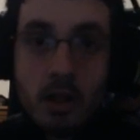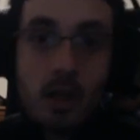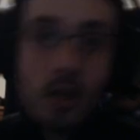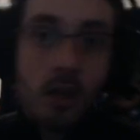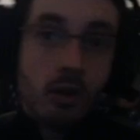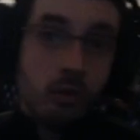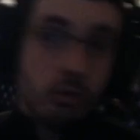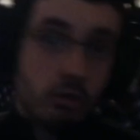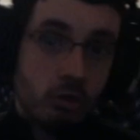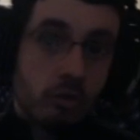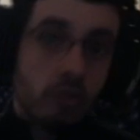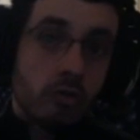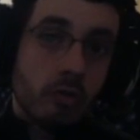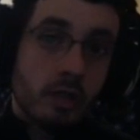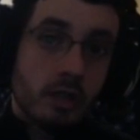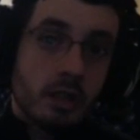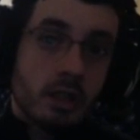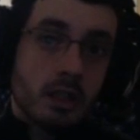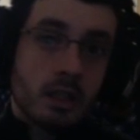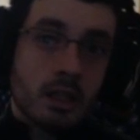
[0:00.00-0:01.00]
Con tronos
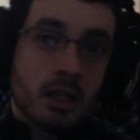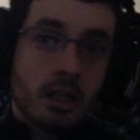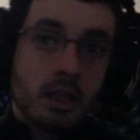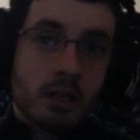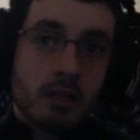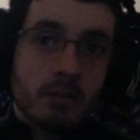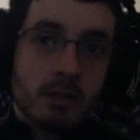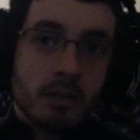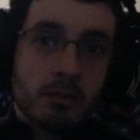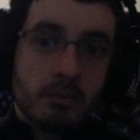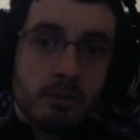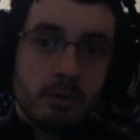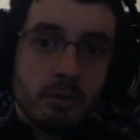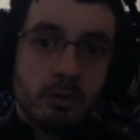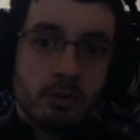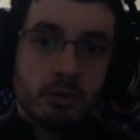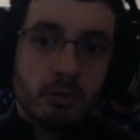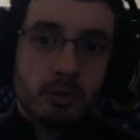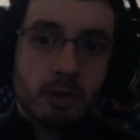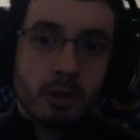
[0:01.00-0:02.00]
duelistas ganaréis más
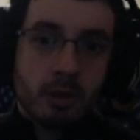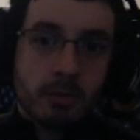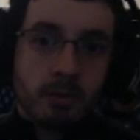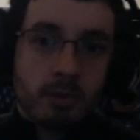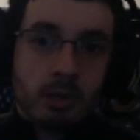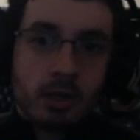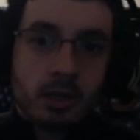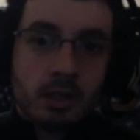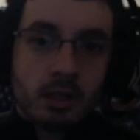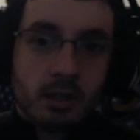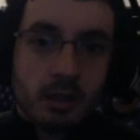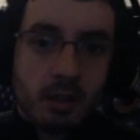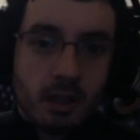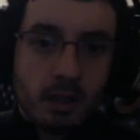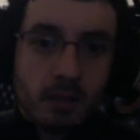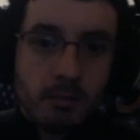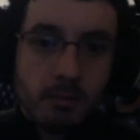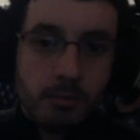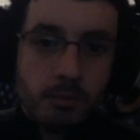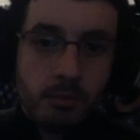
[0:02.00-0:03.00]
puntos porque podréis
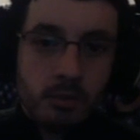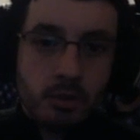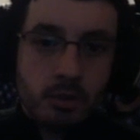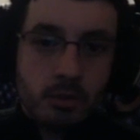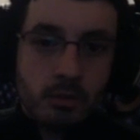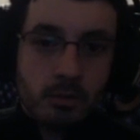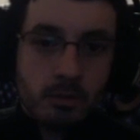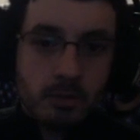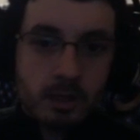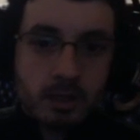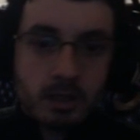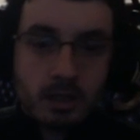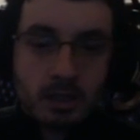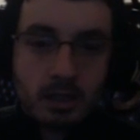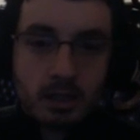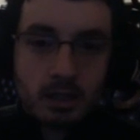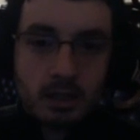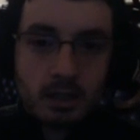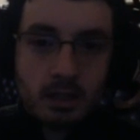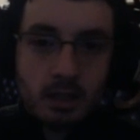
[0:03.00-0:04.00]
hacer, pues como veis
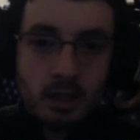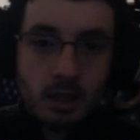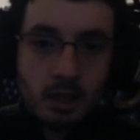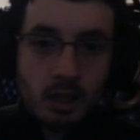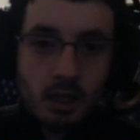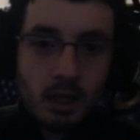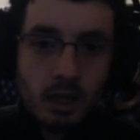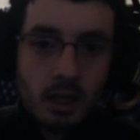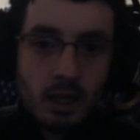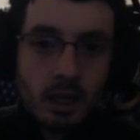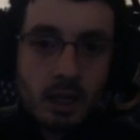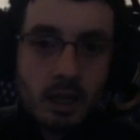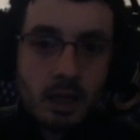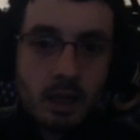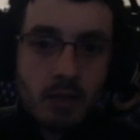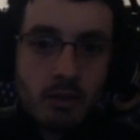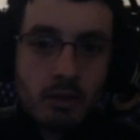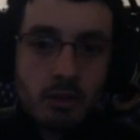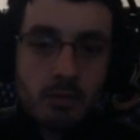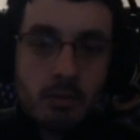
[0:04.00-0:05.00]
aquí,
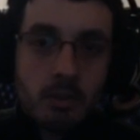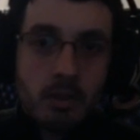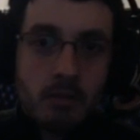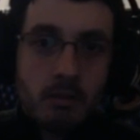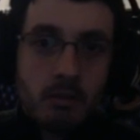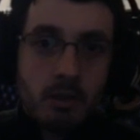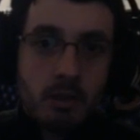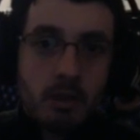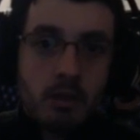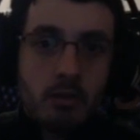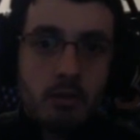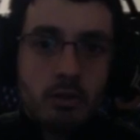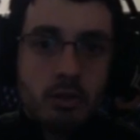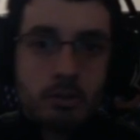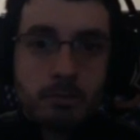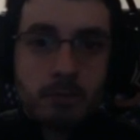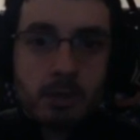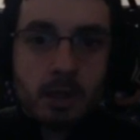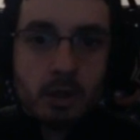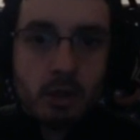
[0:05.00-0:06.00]
quedaros a mil de vida. Os
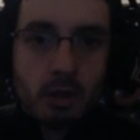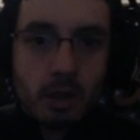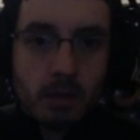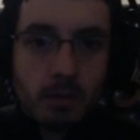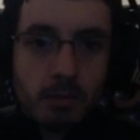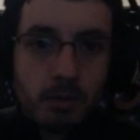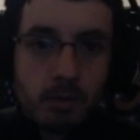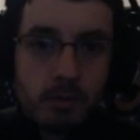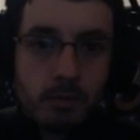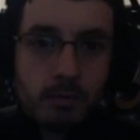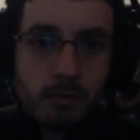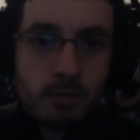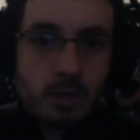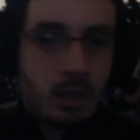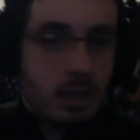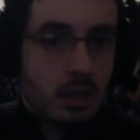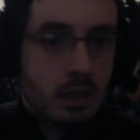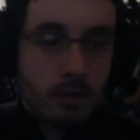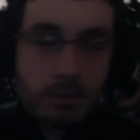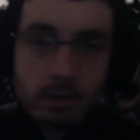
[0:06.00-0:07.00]
explico rápido.
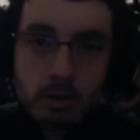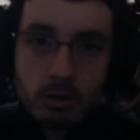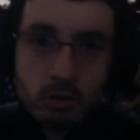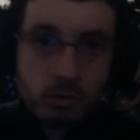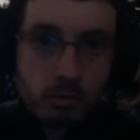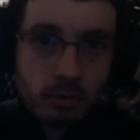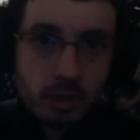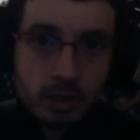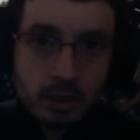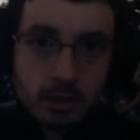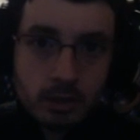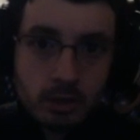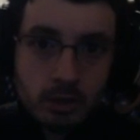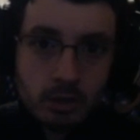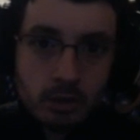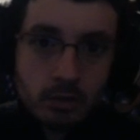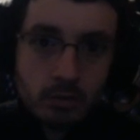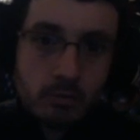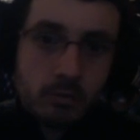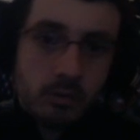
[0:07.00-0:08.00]
Tres Cerberus
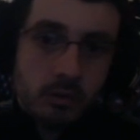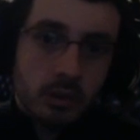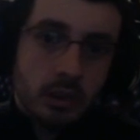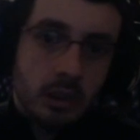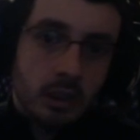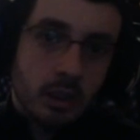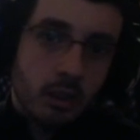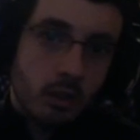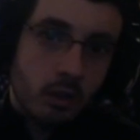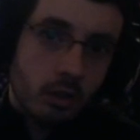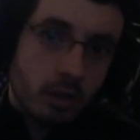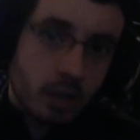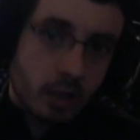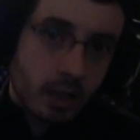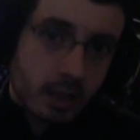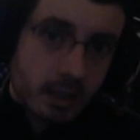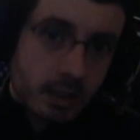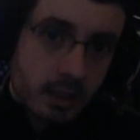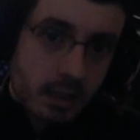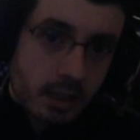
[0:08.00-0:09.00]
obligatorio. Si no
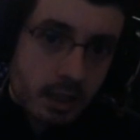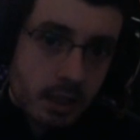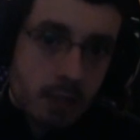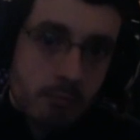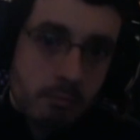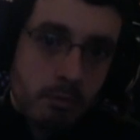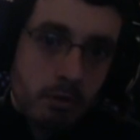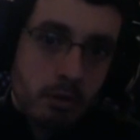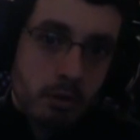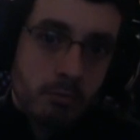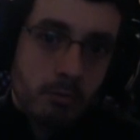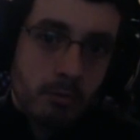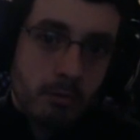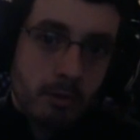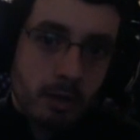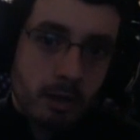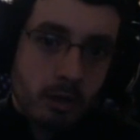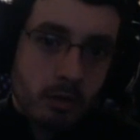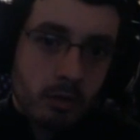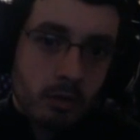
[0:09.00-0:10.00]
tenéis tres podéis
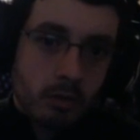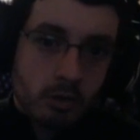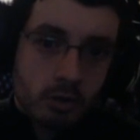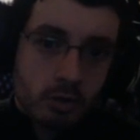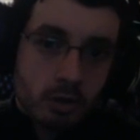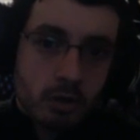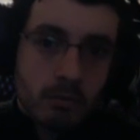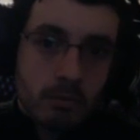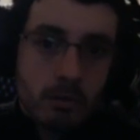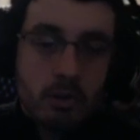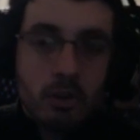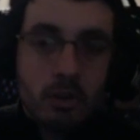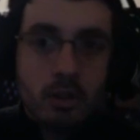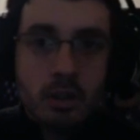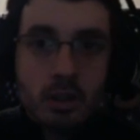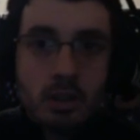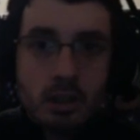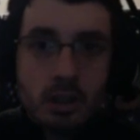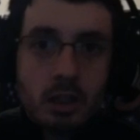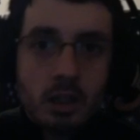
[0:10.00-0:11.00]
probar con dos Cerberus y
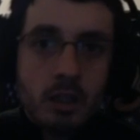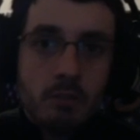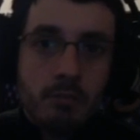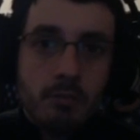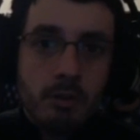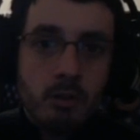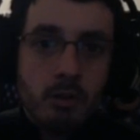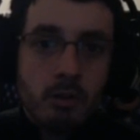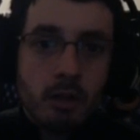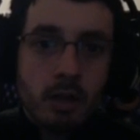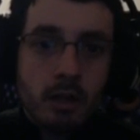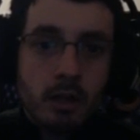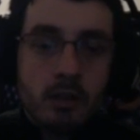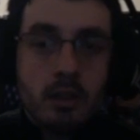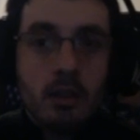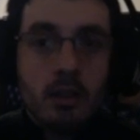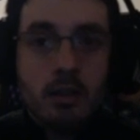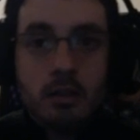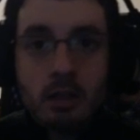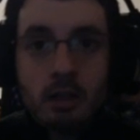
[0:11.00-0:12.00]
tres chicas, pero lo ideal es
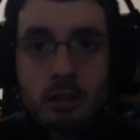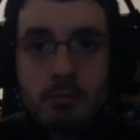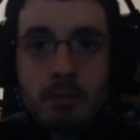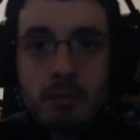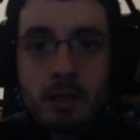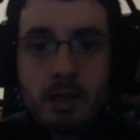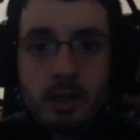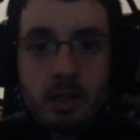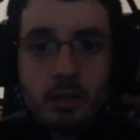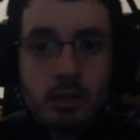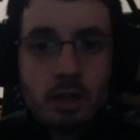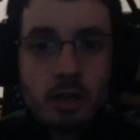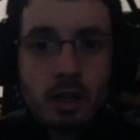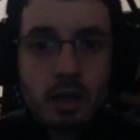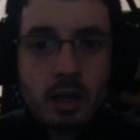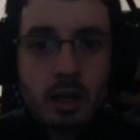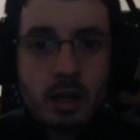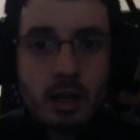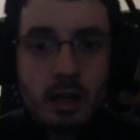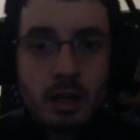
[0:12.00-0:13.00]
tener tres para que os
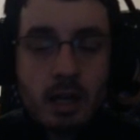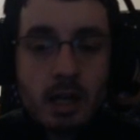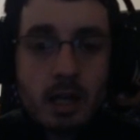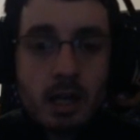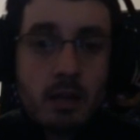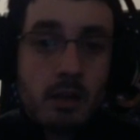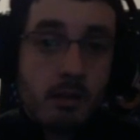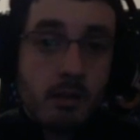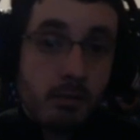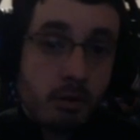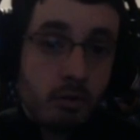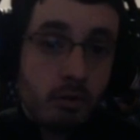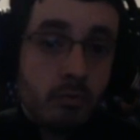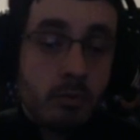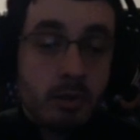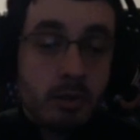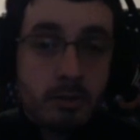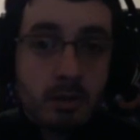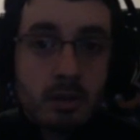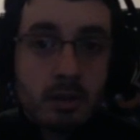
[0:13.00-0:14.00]
salga Cerberus
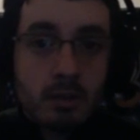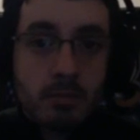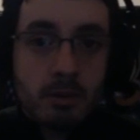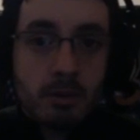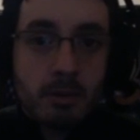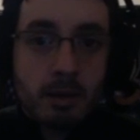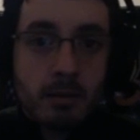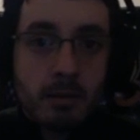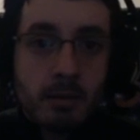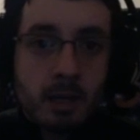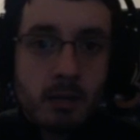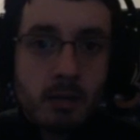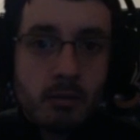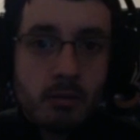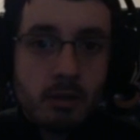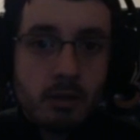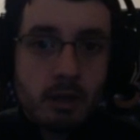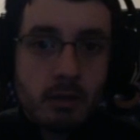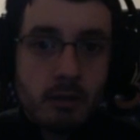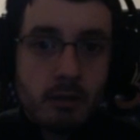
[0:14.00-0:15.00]
más veces en primera mano.
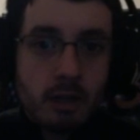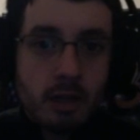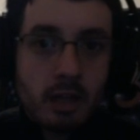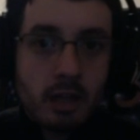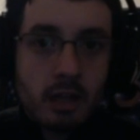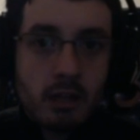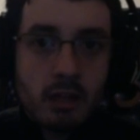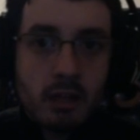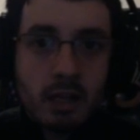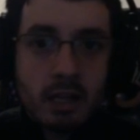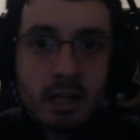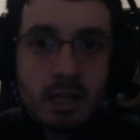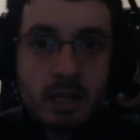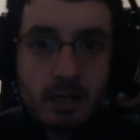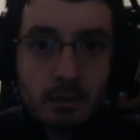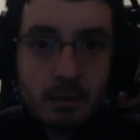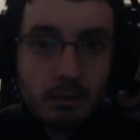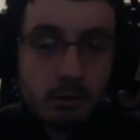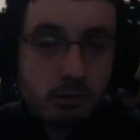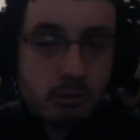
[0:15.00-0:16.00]
Habilidad
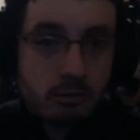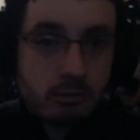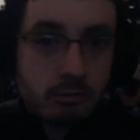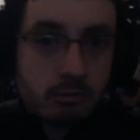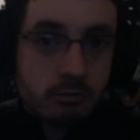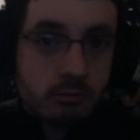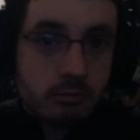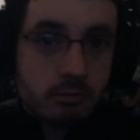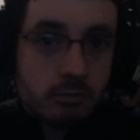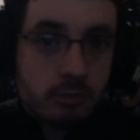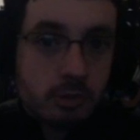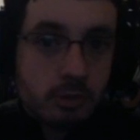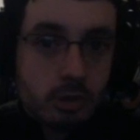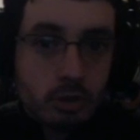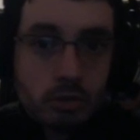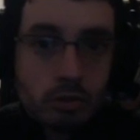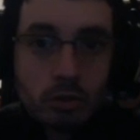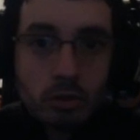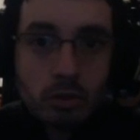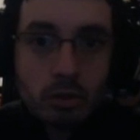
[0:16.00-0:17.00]
Equilibrio. Yo
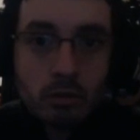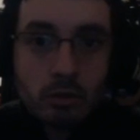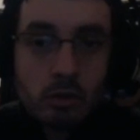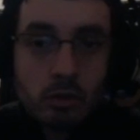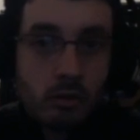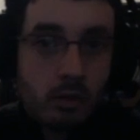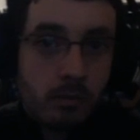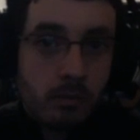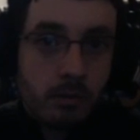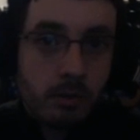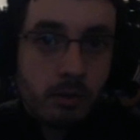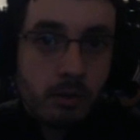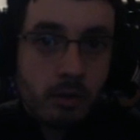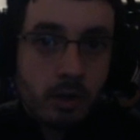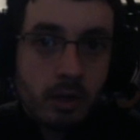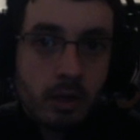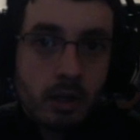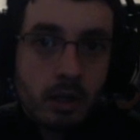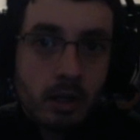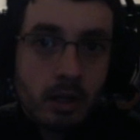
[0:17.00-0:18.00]
estoy usando a Yugi, pero el
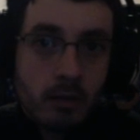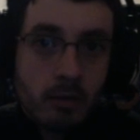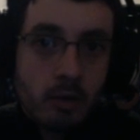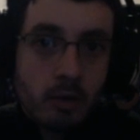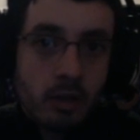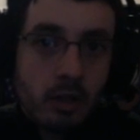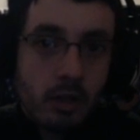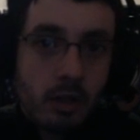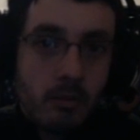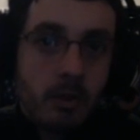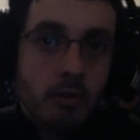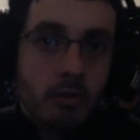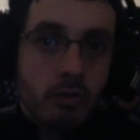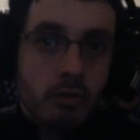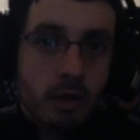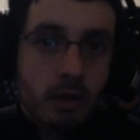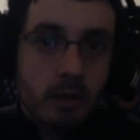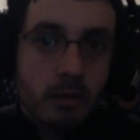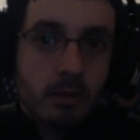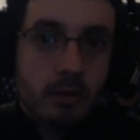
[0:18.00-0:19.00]
equilibrio la tiene Mako
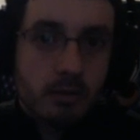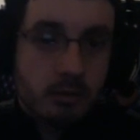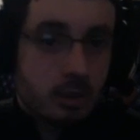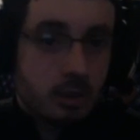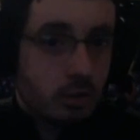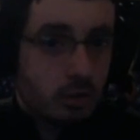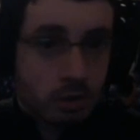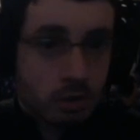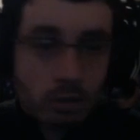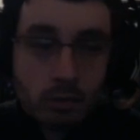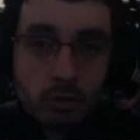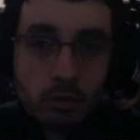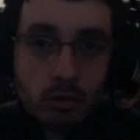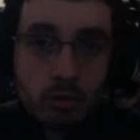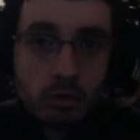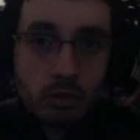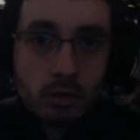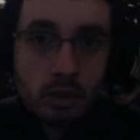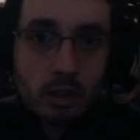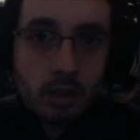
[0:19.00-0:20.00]
Tsunami, eso seguro.
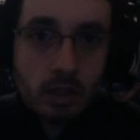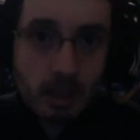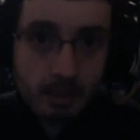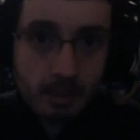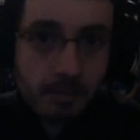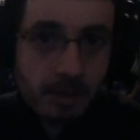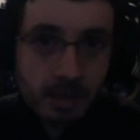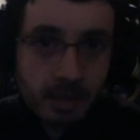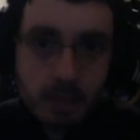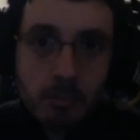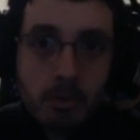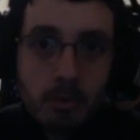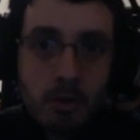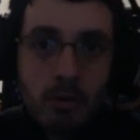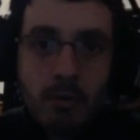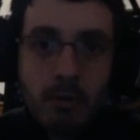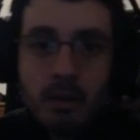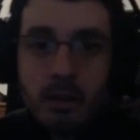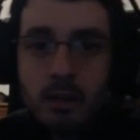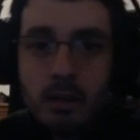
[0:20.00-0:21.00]
O sea, la aprende por
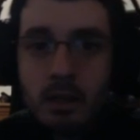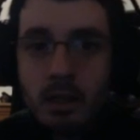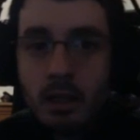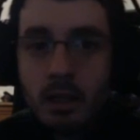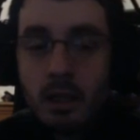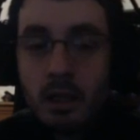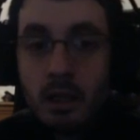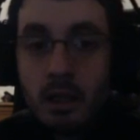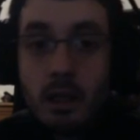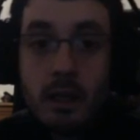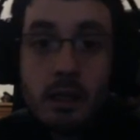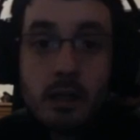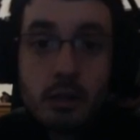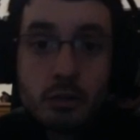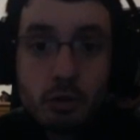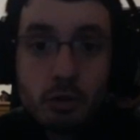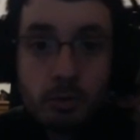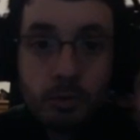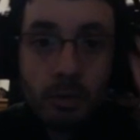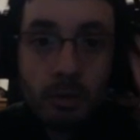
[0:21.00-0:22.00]
nivel. El
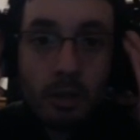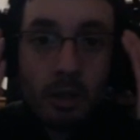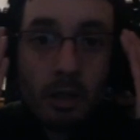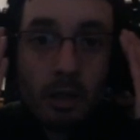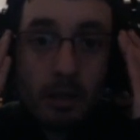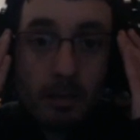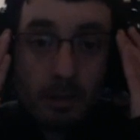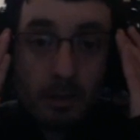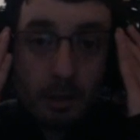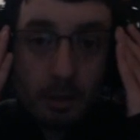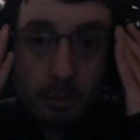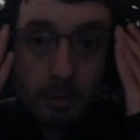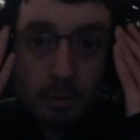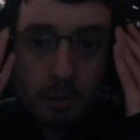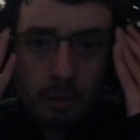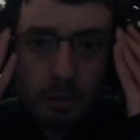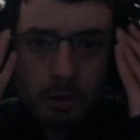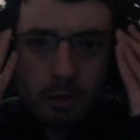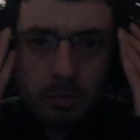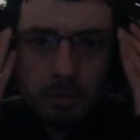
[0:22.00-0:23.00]
resto lo pueden aprender por
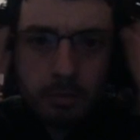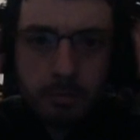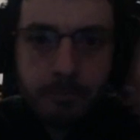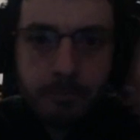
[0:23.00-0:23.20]
drop.